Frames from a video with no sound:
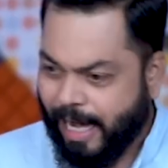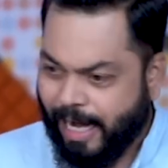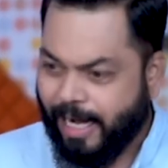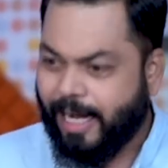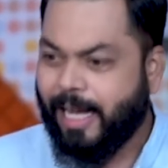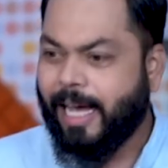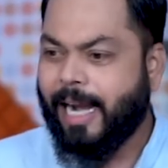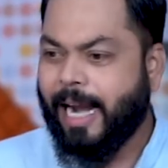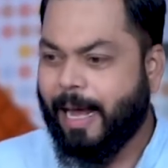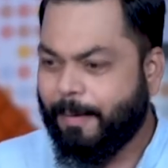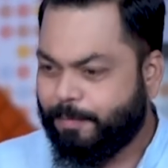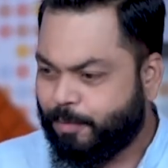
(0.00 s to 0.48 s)

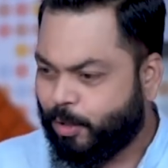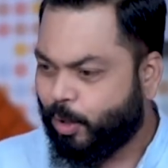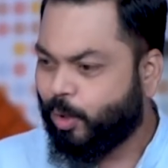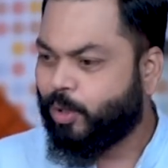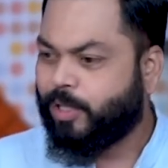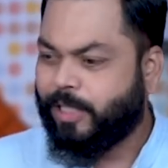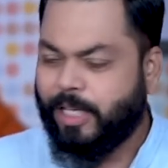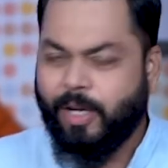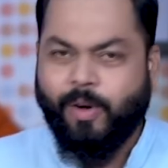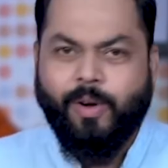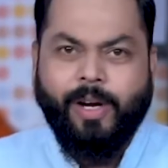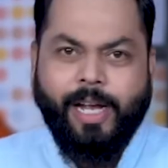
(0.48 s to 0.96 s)
अगर आप
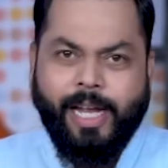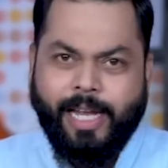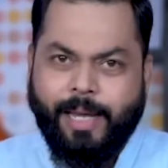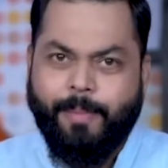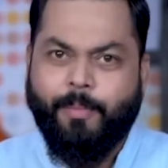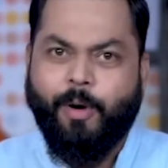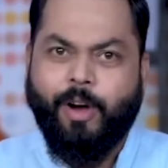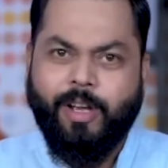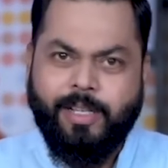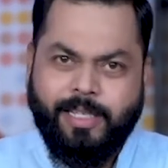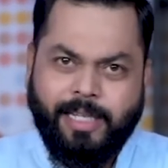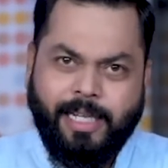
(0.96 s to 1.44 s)
सोचते होंगे कि
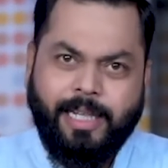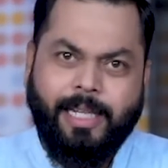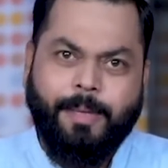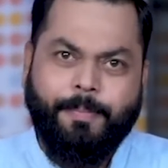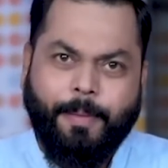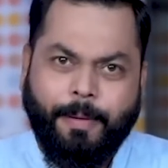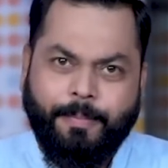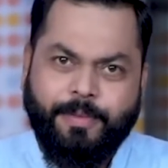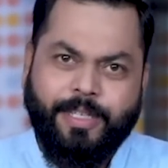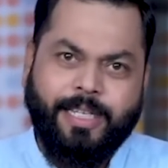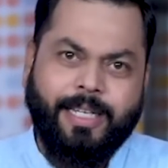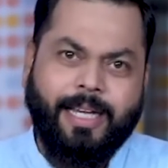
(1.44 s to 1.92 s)
बहुत जल्दी
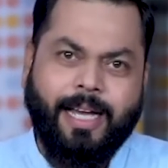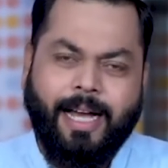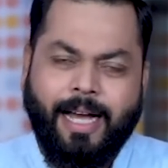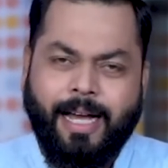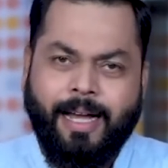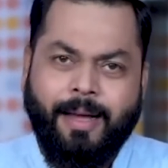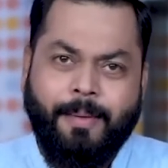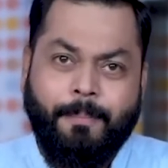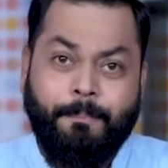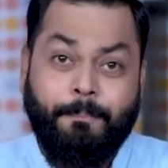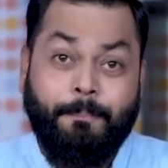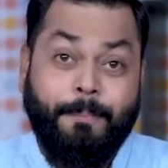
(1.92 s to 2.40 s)
पबजी
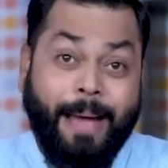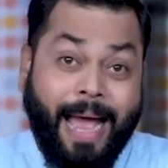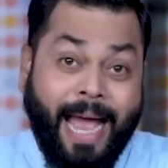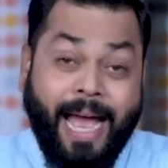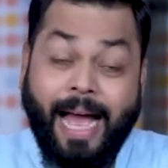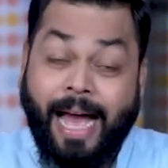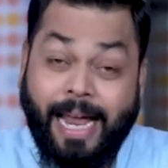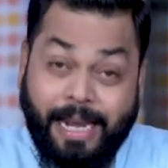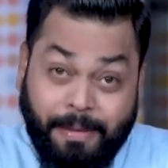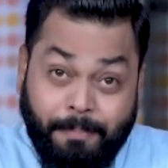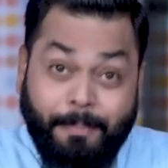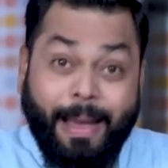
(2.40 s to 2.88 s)

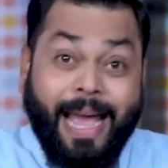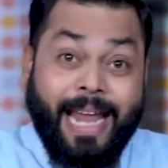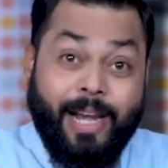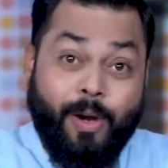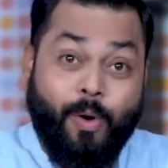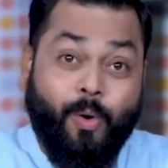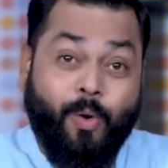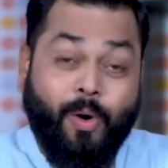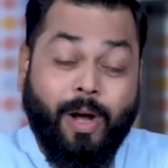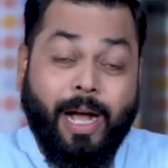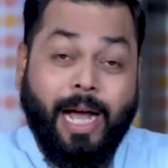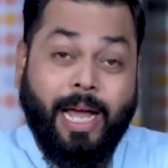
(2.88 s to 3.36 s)
अनबैन अनबैन
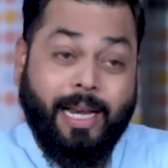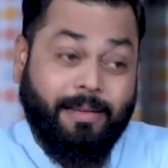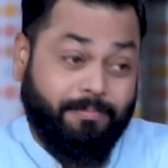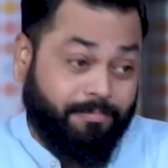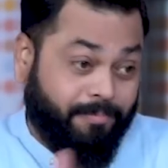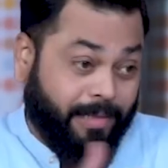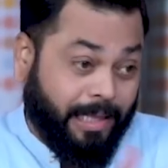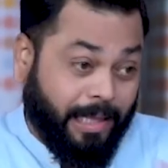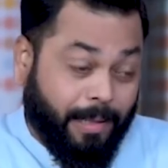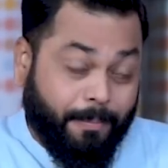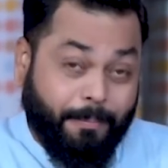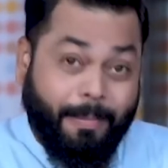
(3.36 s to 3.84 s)
होगा
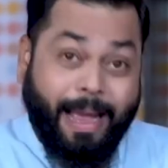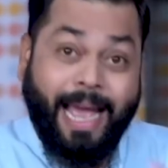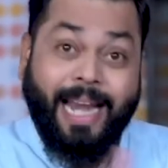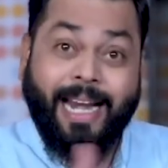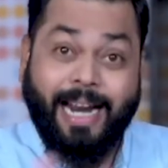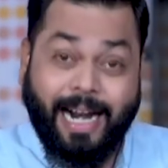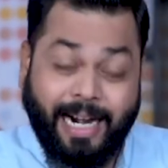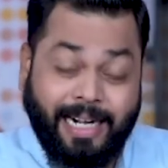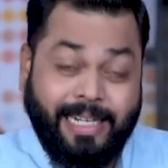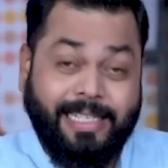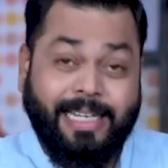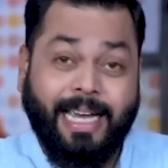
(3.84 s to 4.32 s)
मतलब
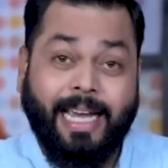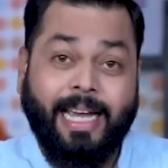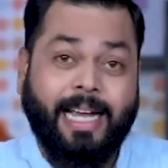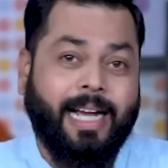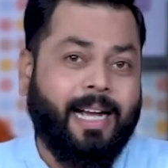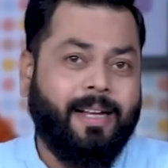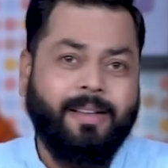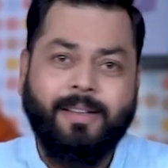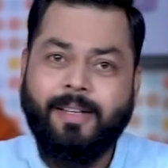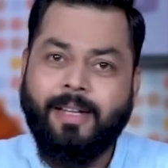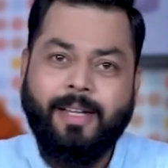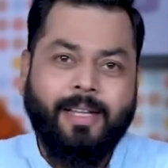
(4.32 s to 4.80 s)
बैन हट
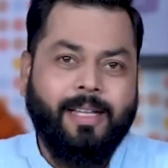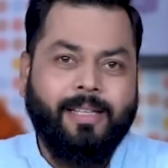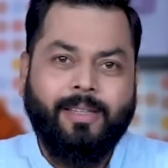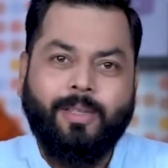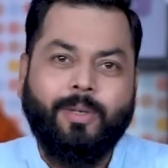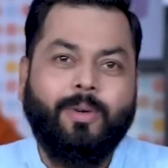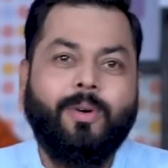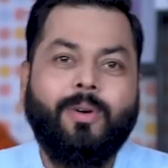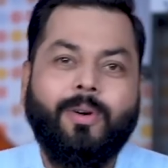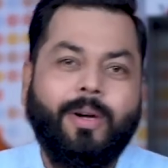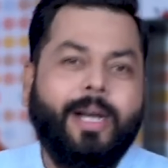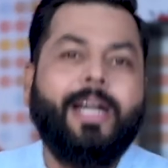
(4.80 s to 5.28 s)
जाएगा
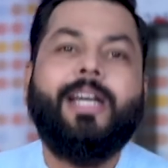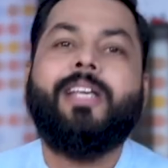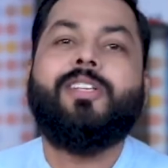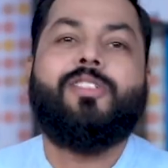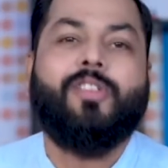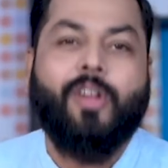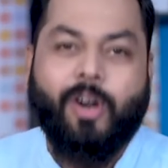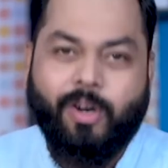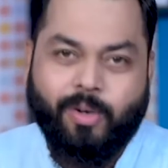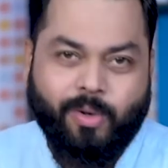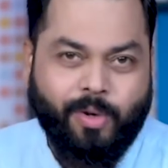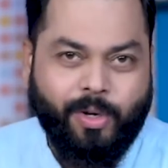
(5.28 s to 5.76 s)
तो इट
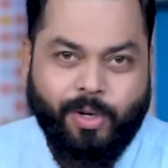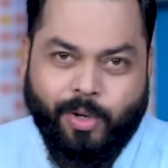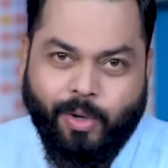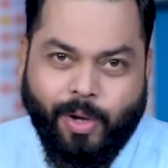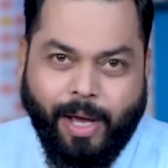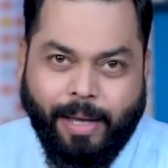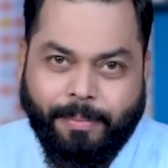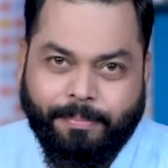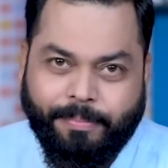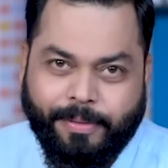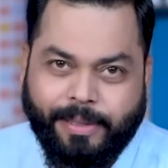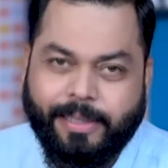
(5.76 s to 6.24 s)
इज़ नॉट गोइंग टू
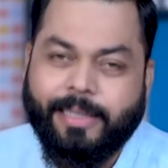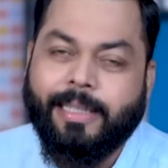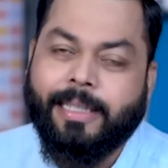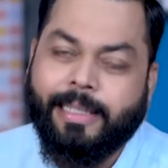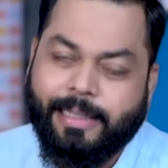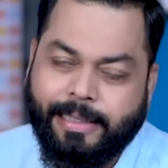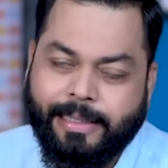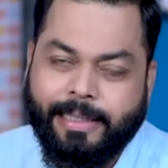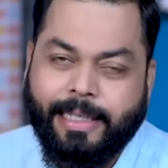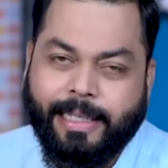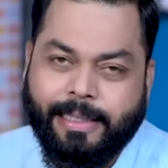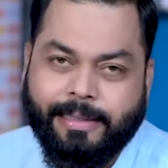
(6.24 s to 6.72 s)
हैपन
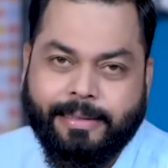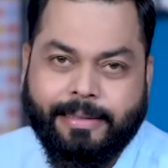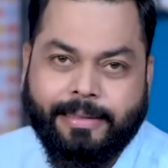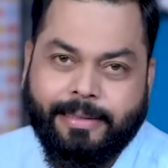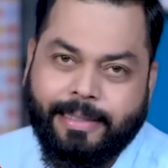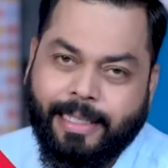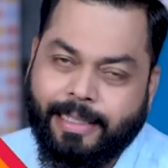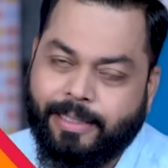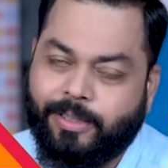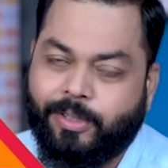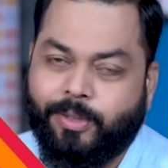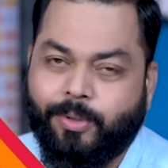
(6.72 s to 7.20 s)
यस
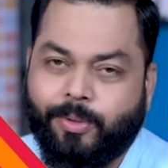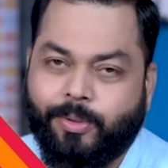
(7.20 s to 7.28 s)
दैट्स